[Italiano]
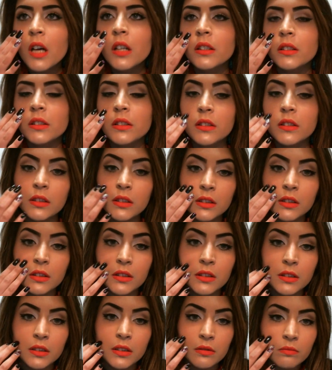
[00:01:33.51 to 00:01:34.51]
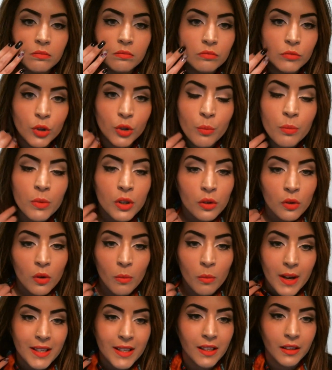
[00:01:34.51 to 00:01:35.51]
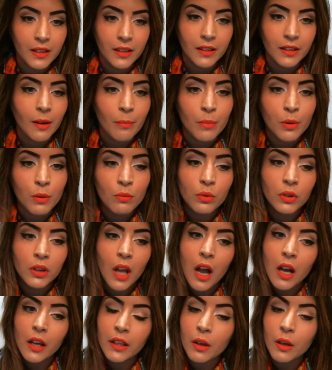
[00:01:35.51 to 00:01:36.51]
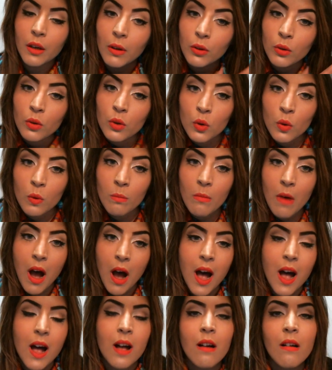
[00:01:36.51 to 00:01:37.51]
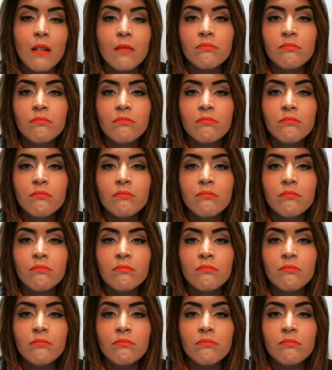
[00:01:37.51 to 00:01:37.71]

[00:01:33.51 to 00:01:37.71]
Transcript: uh, non mi sono mai sentita brutta anche quando insomma